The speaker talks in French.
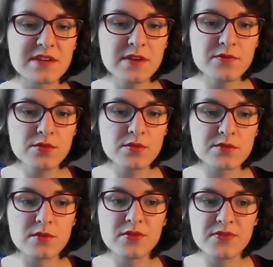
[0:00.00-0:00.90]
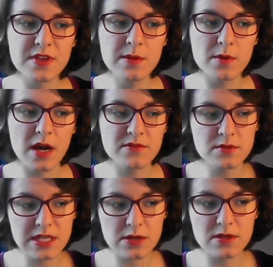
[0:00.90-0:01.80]
j'avais vu le film avant
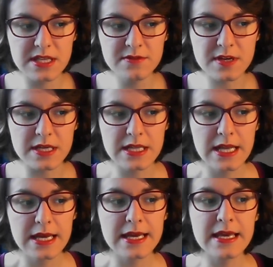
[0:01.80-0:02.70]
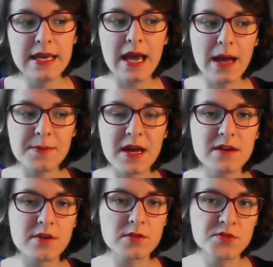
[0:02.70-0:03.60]
de lire le livre, et après
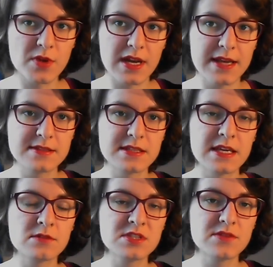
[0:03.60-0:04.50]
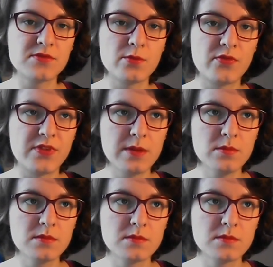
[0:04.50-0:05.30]
avoir lu Twilight. Et quand j'ai vu le film,